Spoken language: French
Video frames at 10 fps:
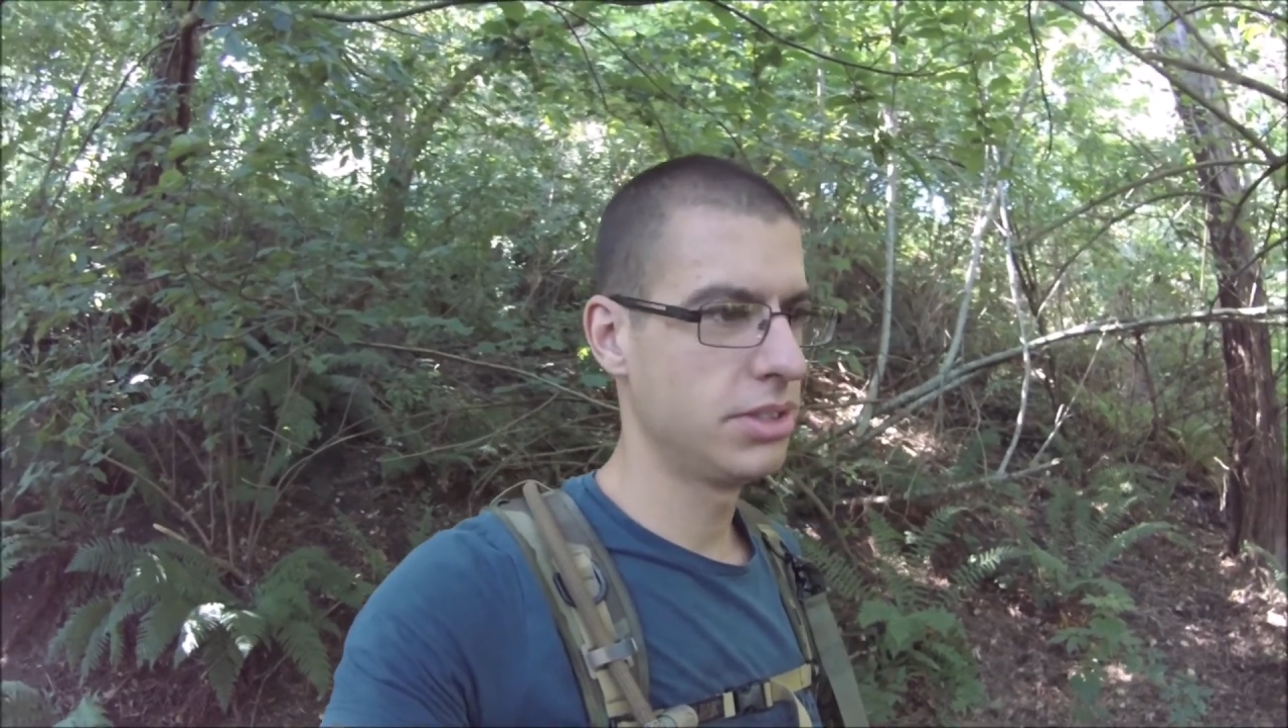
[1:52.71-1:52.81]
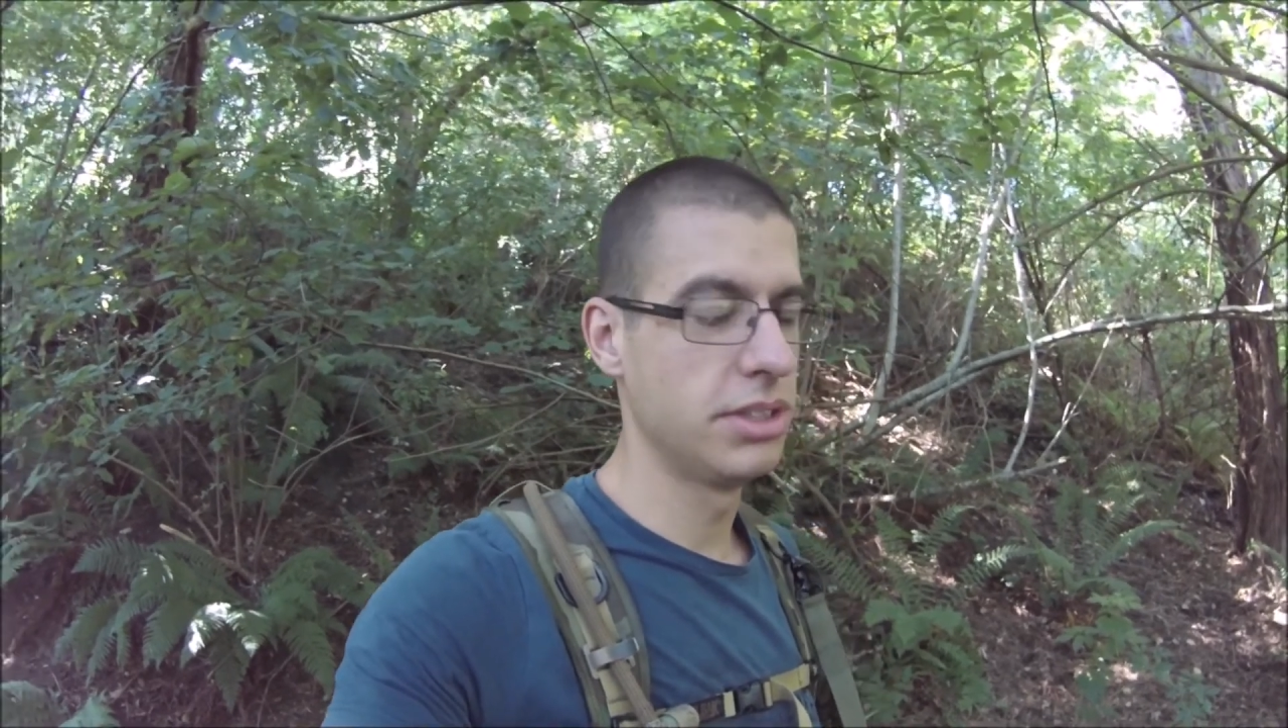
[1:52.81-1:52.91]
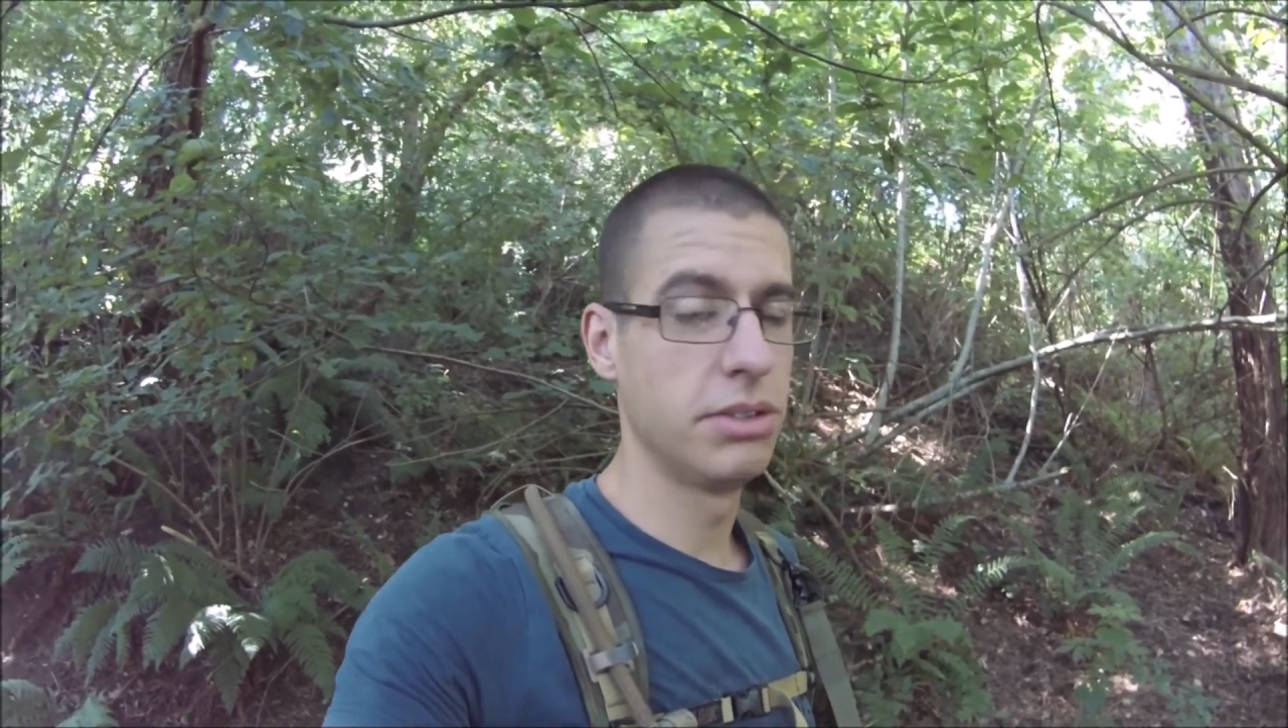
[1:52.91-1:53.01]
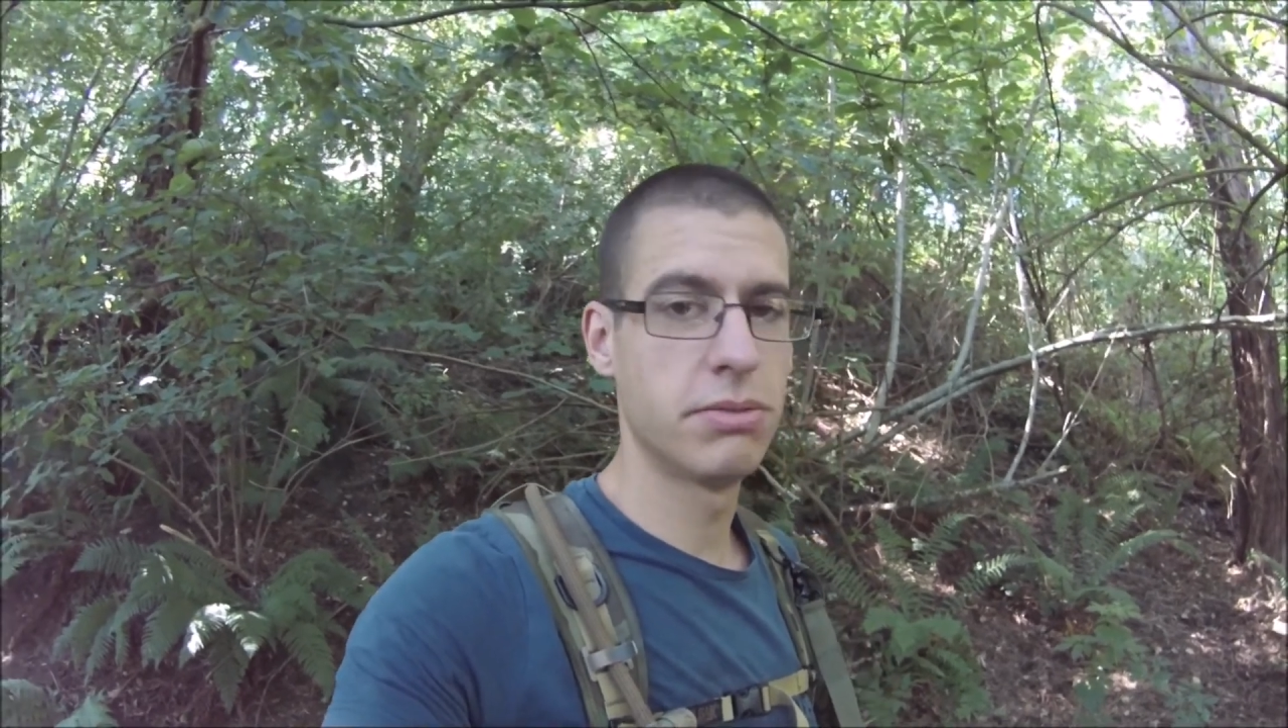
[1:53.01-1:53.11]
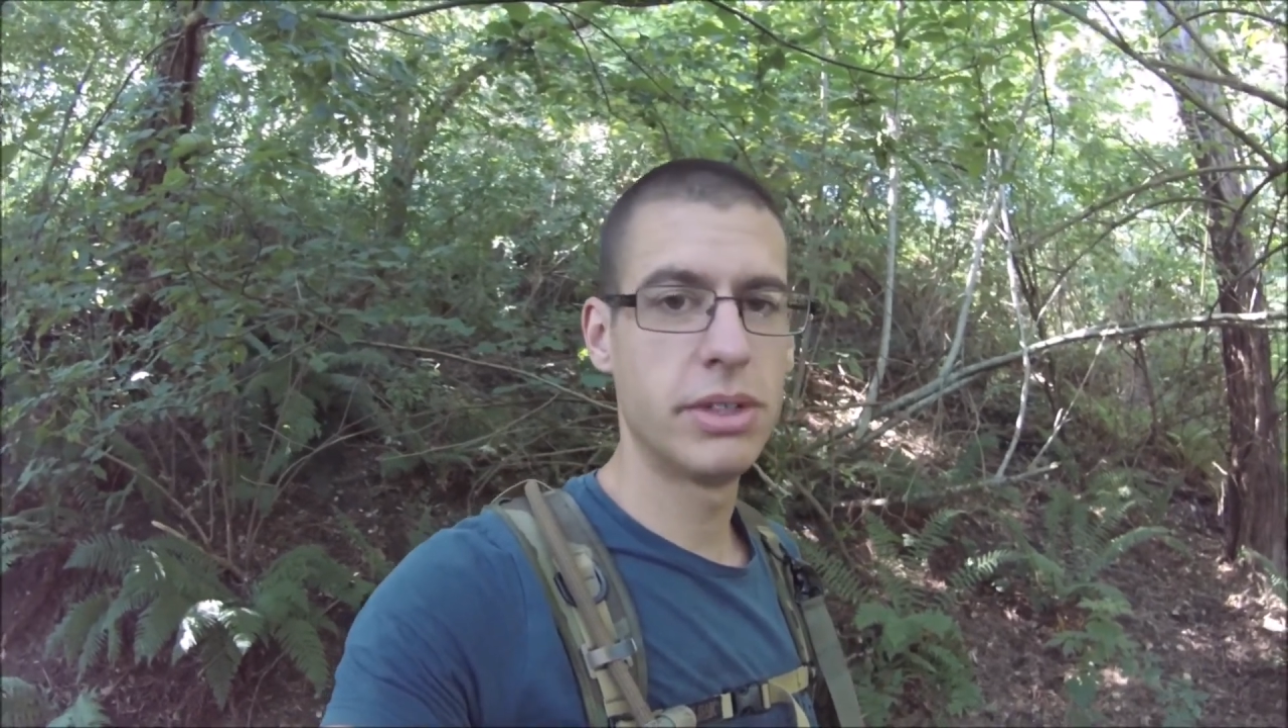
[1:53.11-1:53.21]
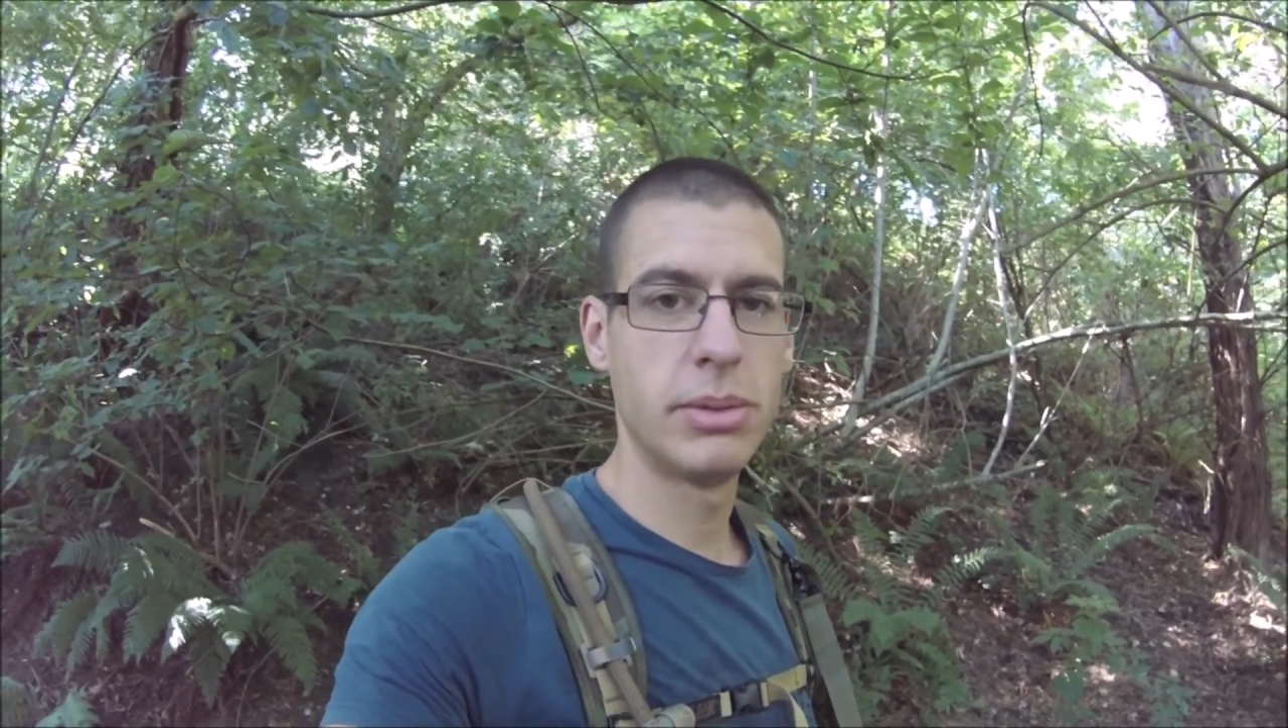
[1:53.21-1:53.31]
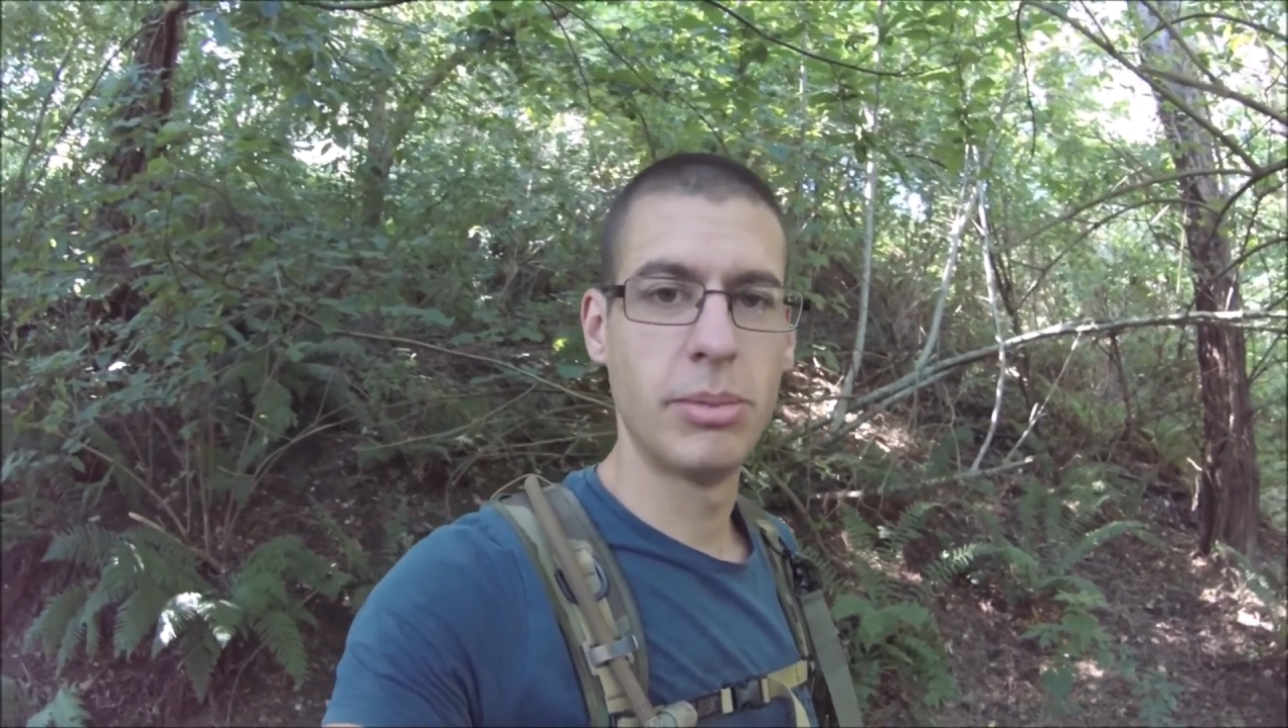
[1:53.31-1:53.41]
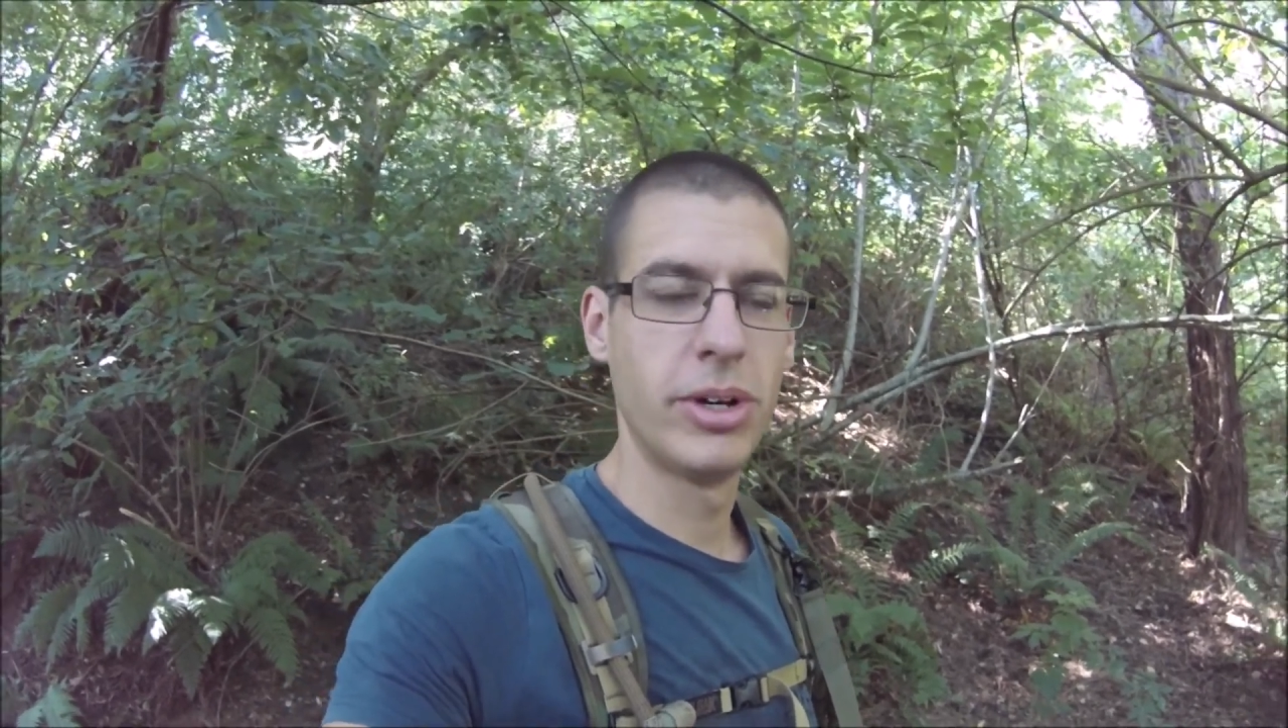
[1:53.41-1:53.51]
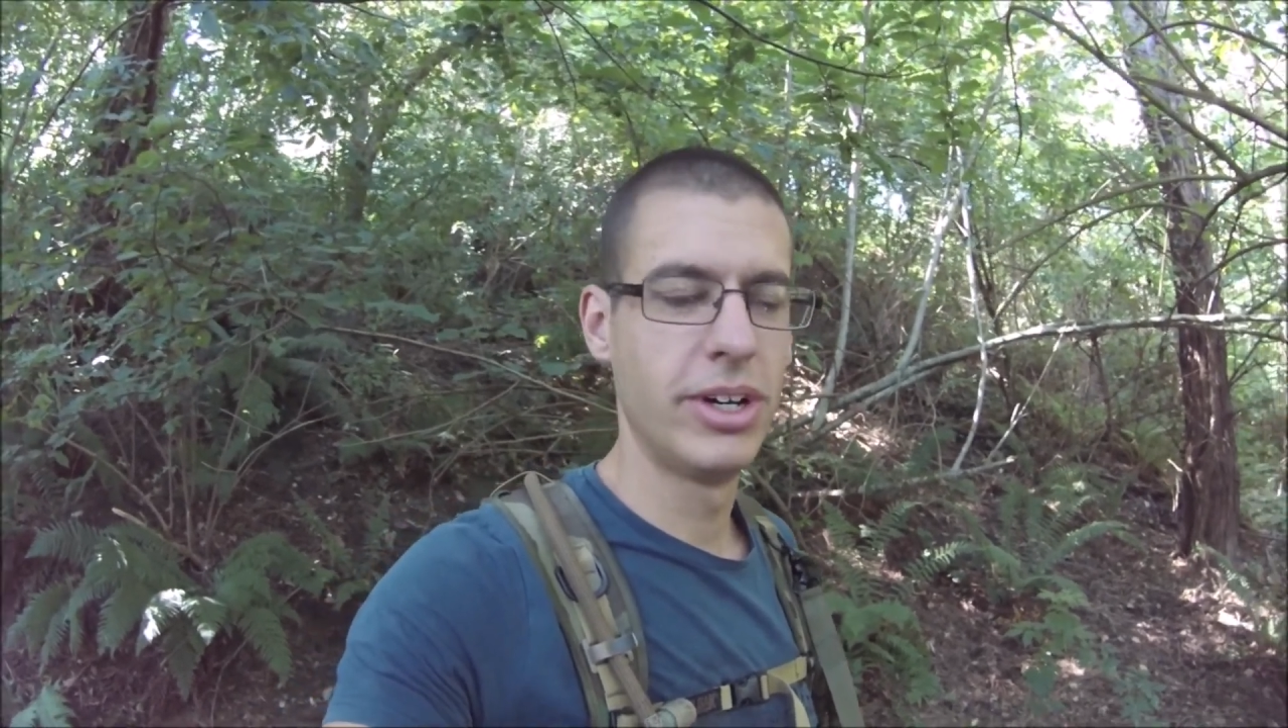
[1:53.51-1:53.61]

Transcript: ça donne faim même